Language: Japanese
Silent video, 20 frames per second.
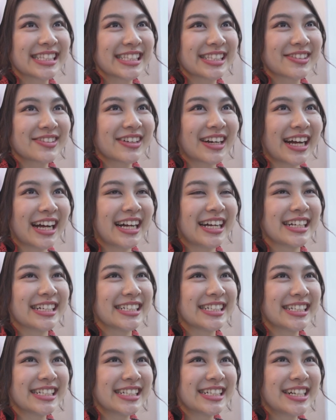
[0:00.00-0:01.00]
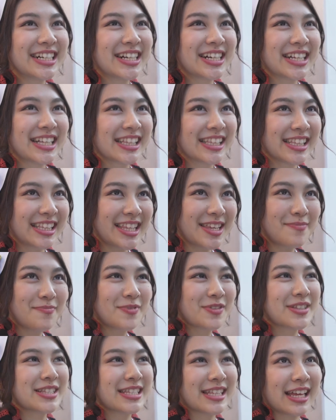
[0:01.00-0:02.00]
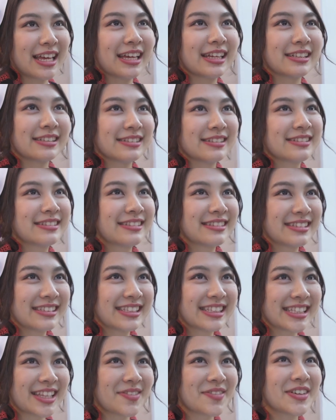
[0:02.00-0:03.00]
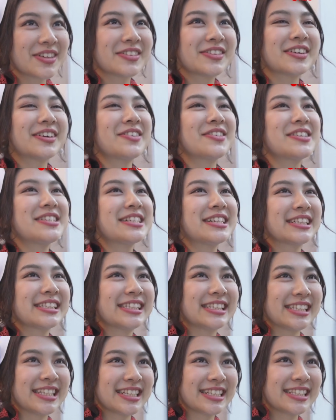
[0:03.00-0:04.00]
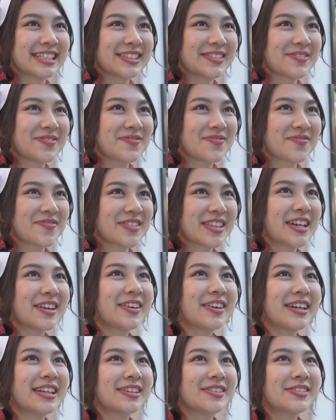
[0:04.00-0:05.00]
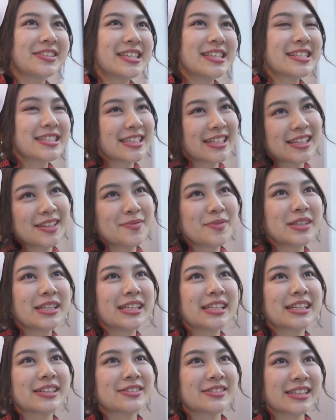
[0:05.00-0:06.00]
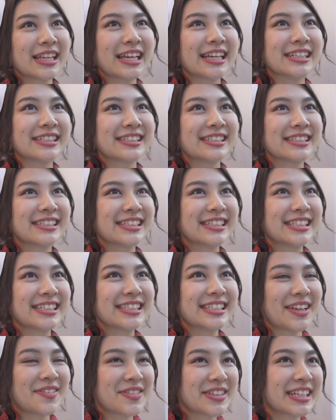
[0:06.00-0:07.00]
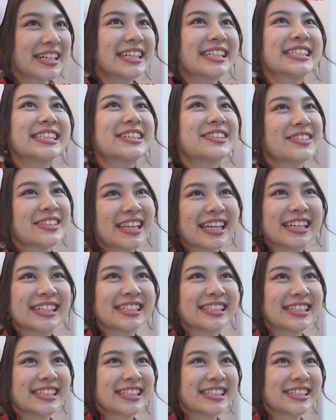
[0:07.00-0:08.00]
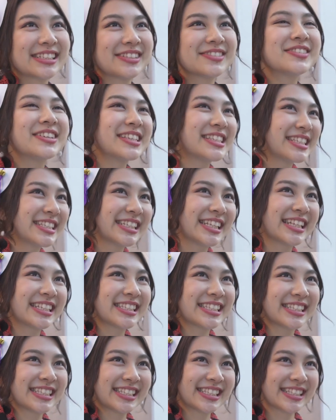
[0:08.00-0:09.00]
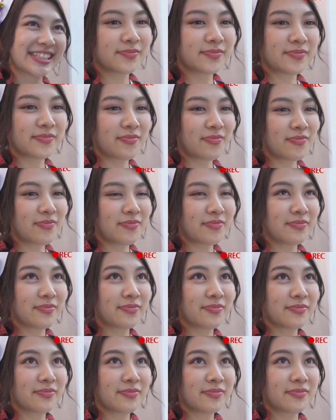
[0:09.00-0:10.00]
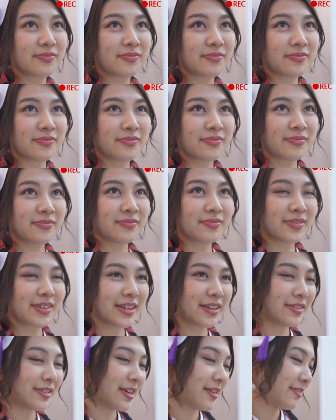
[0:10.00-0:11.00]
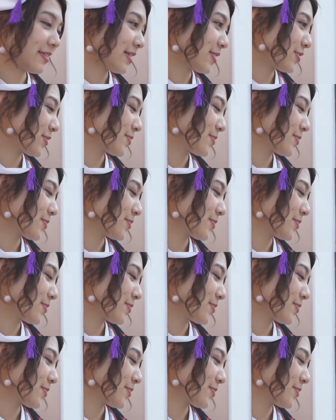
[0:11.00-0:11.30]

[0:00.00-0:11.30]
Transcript: のがディップして食べるのが美味しかったです結構あれをインスタで見てたので食べたかったので嬉しいですちなみにそれは何ですかこれは